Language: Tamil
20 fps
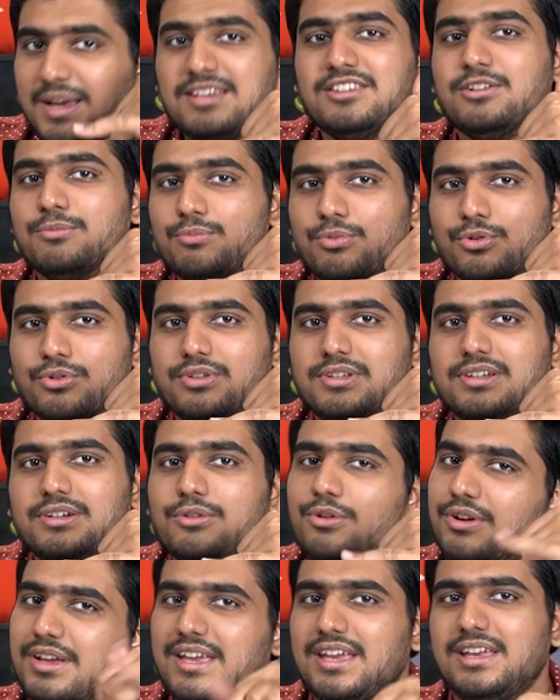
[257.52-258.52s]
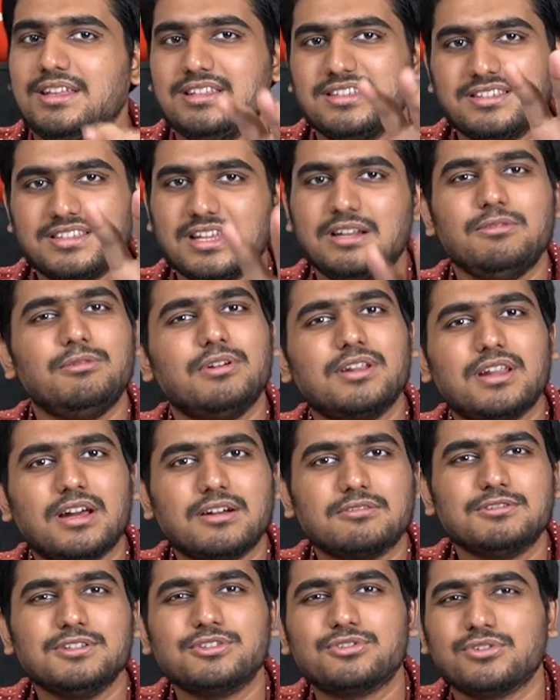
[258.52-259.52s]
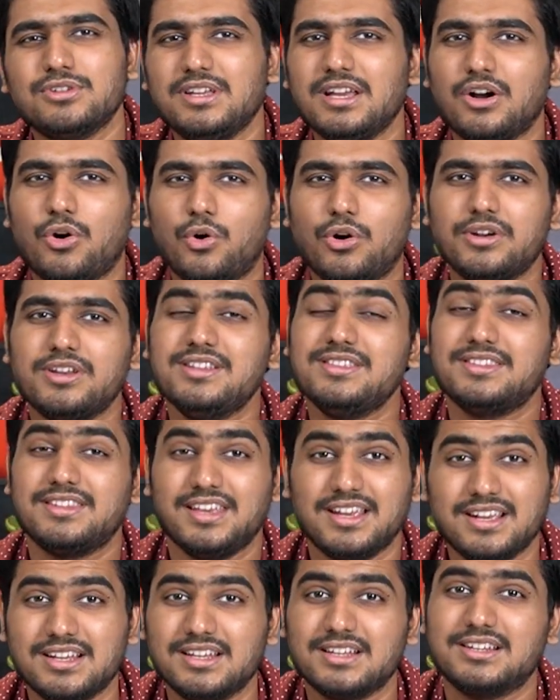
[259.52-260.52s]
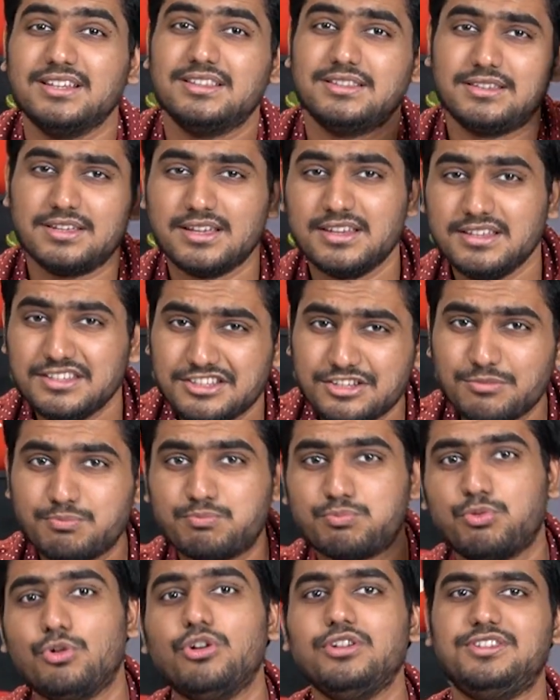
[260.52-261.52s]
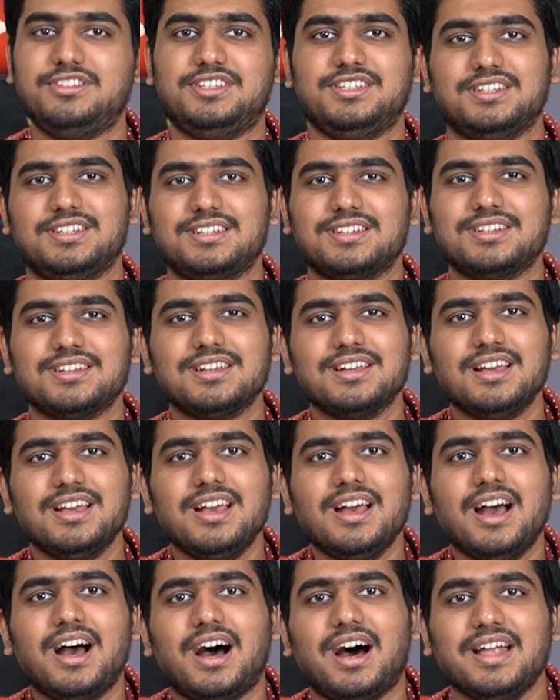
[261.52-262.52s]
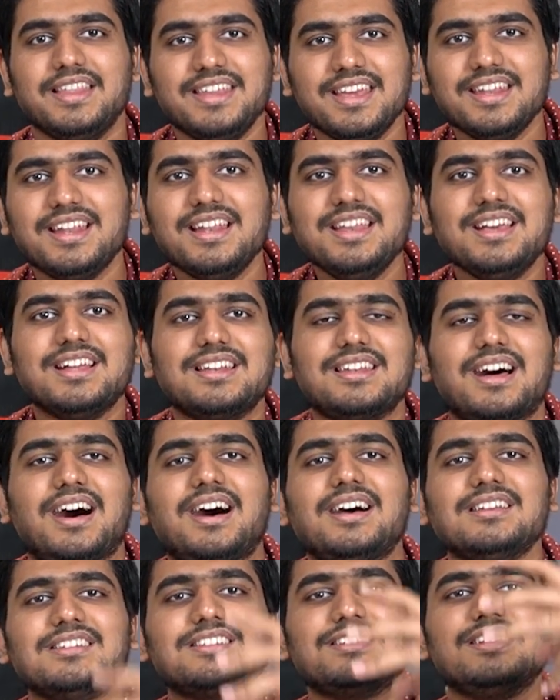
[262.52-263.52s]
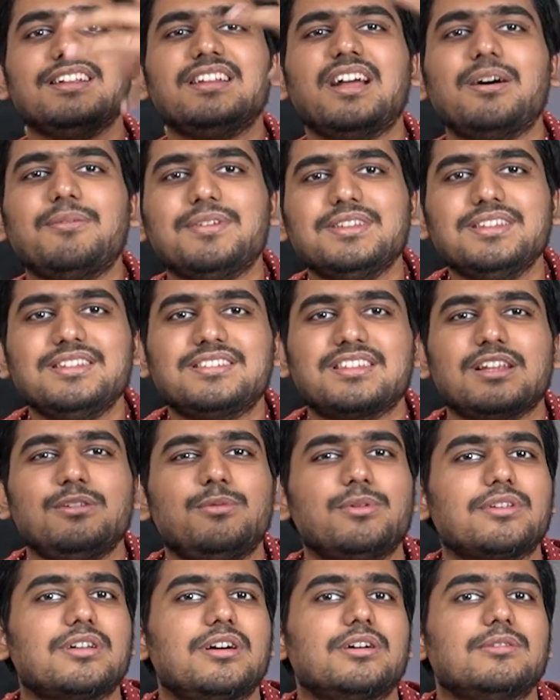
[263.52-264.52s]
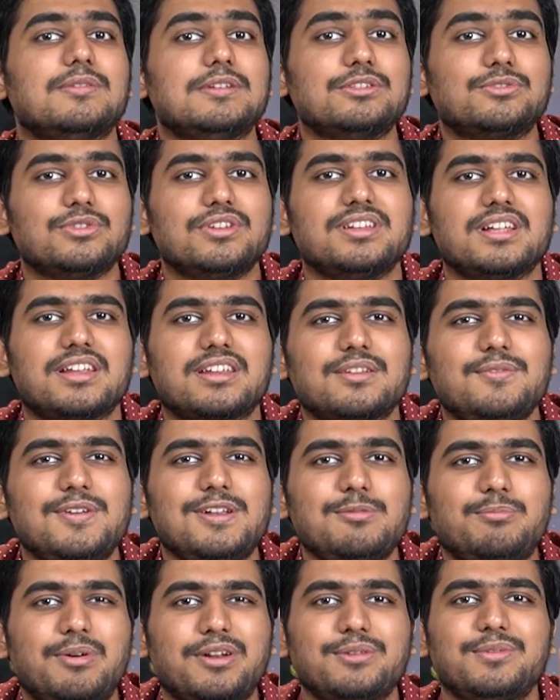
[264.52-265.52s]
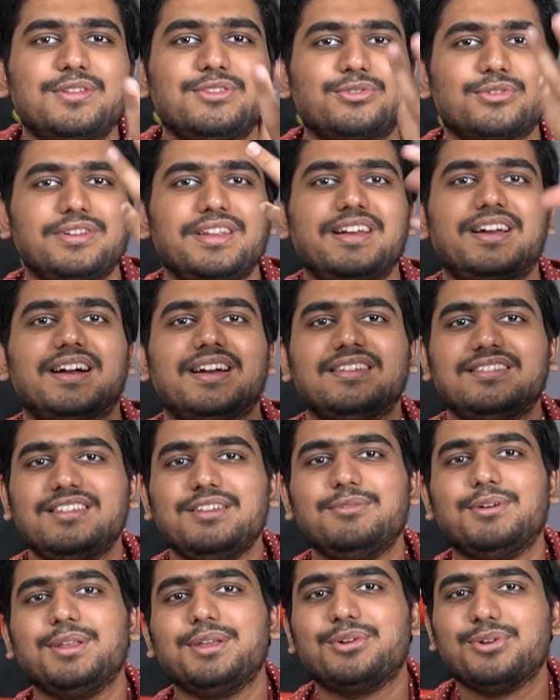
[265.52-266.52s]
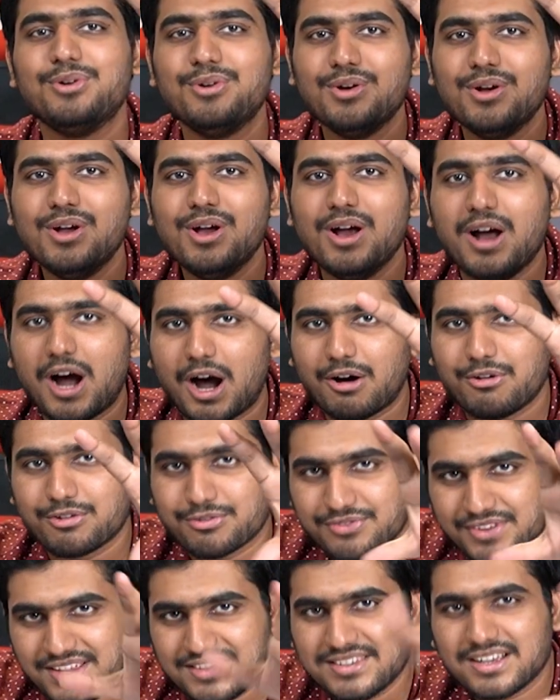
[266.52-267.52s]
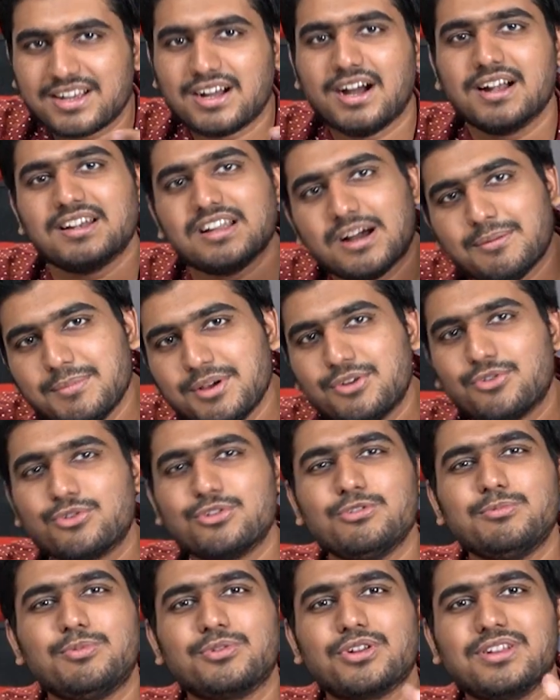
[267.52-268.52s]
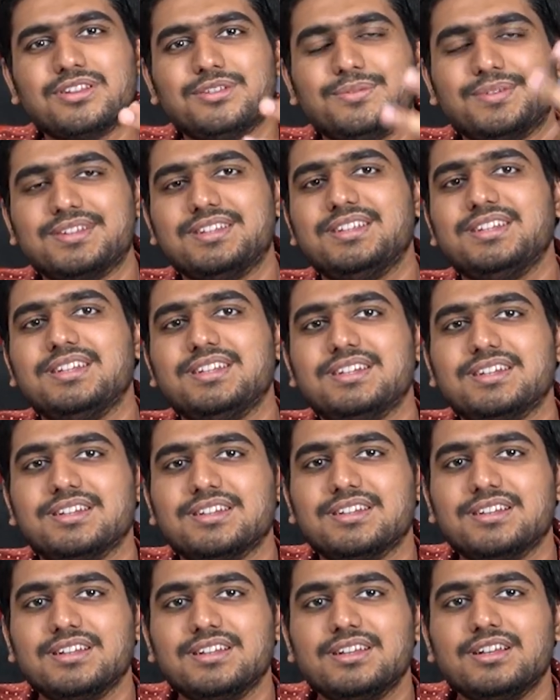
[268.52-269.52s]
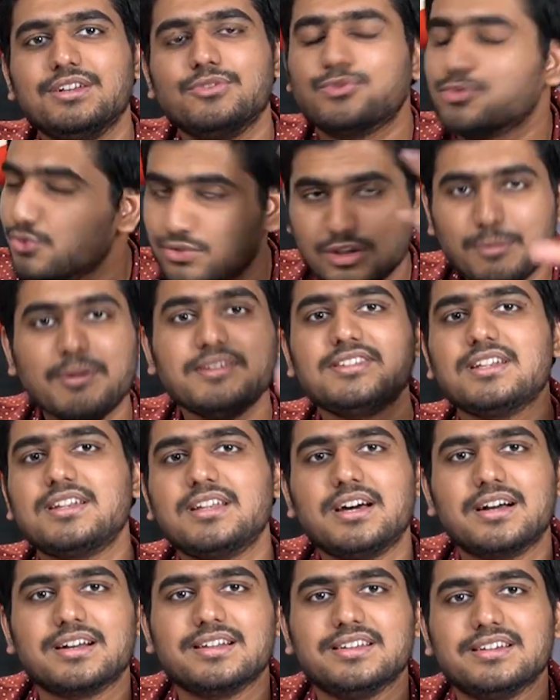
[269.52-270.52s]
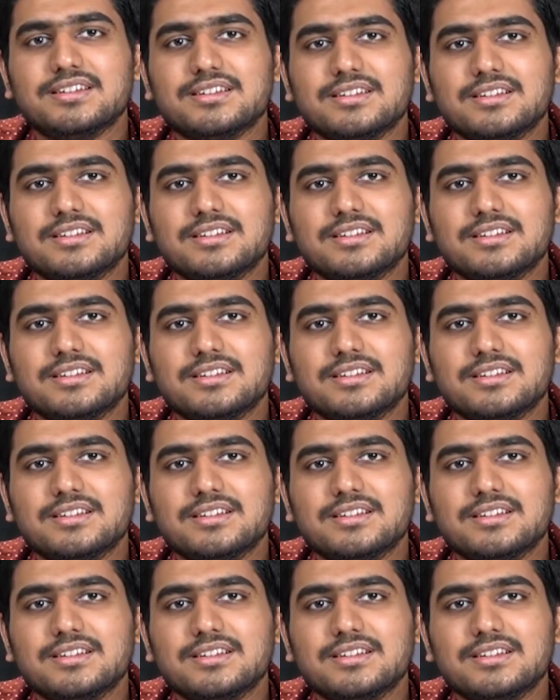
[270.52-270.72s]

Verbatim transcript: பேசும்போது ஓகே இது செல்வராகவன் சொல்லி ஆடியன்ஸ் எங்களுக்கு தெரிஞ்சு போச்சு அது ஏன்னா நீங்கள் லாஸ்ட்டில் தான் வந்து செல்வராகவன் சொல்லி நான் ரிவீல் பண்ணுவேன்னு சொல்லி கடைசி வரைக்கும் அவர் ஃபேஸை காட்டாமல் கொண்டு போனது வந்து சுத்தமாக செட் ஆகலை